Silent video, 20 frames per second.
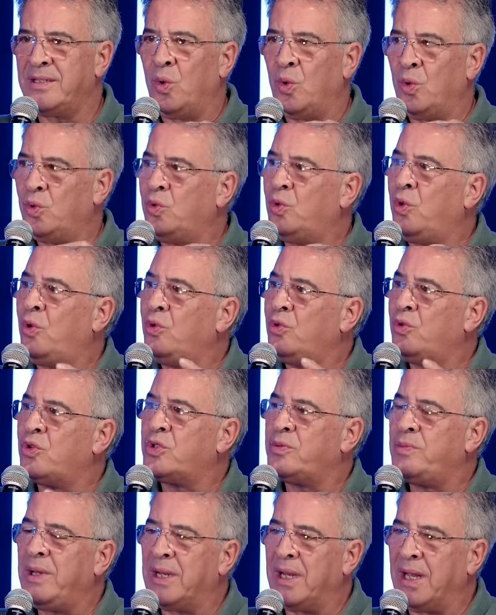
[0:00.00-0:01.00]
o dom
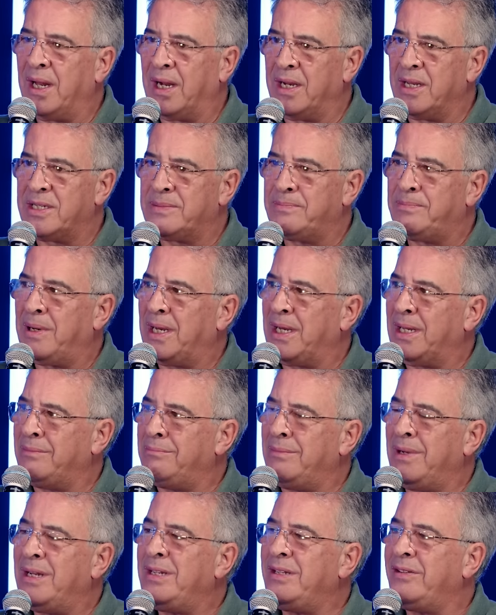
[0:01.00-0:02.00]
dos milagres para
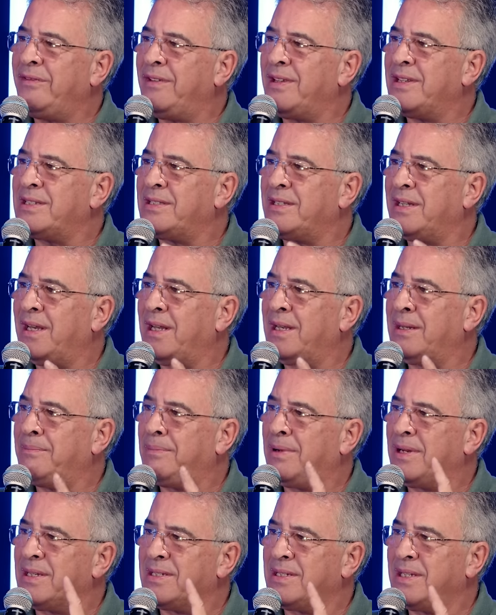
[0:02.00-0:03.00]
manifestar a
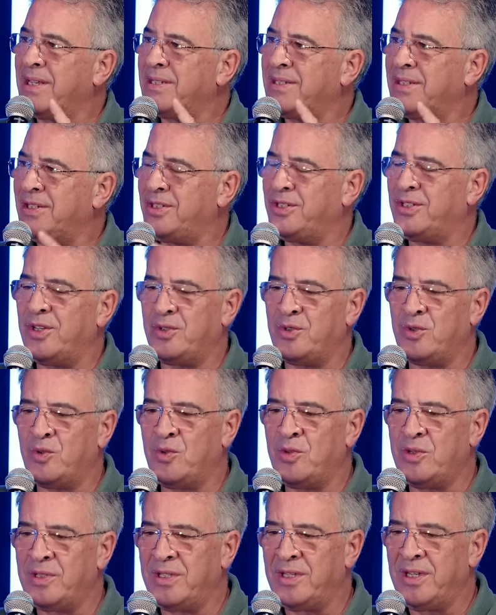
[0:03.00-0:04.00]
presença de
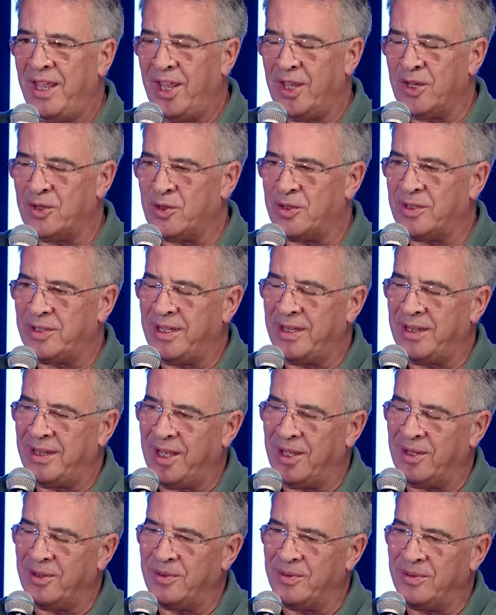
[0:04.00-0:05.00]
Jesus
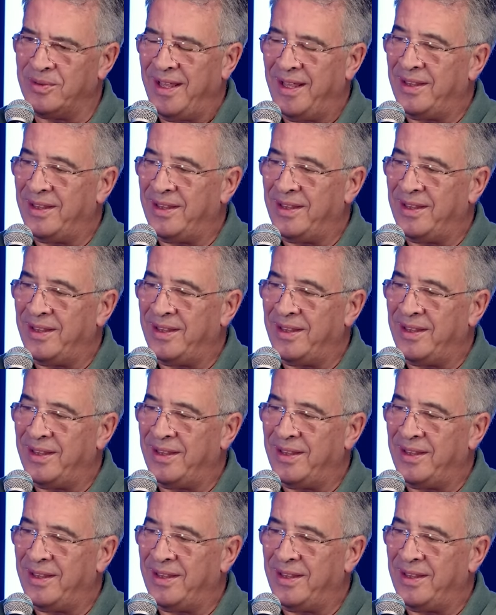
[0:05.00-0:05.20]
ressuscitado.